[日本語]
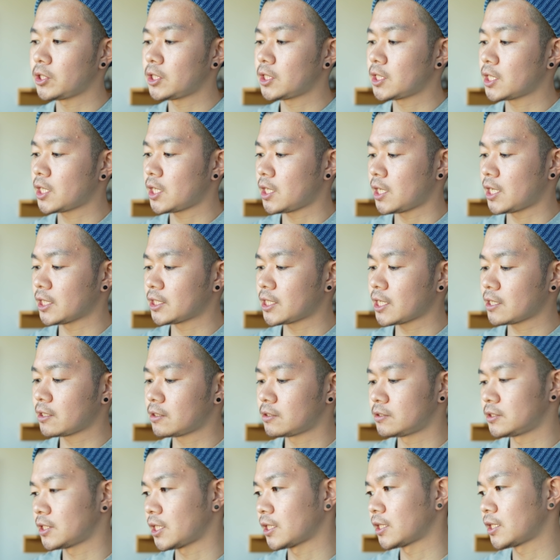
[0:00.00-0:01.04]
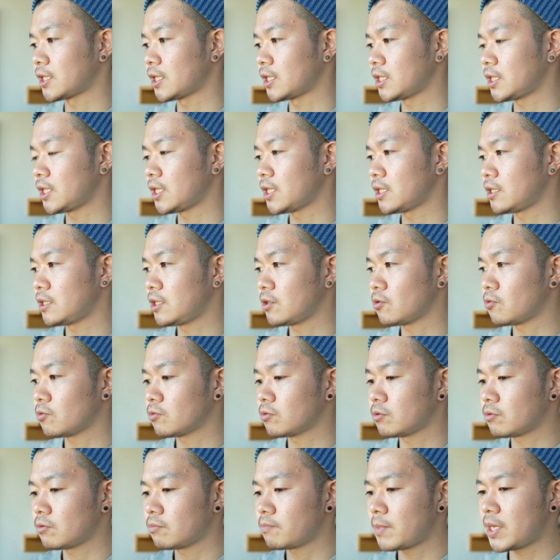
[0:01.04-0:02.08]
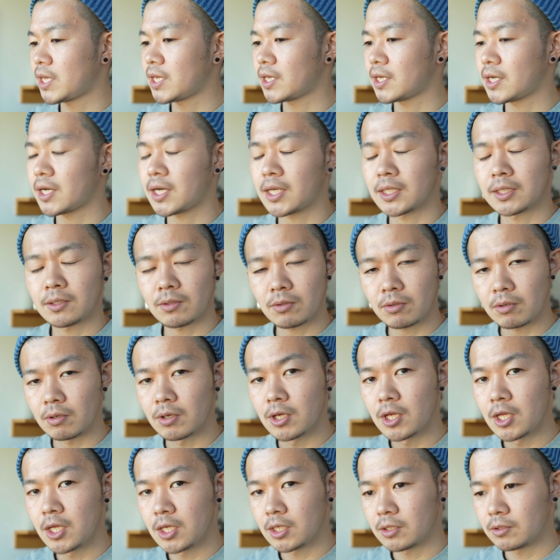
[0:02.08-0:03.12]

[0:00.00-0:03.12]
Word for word: たアタックだったり日本メーカーの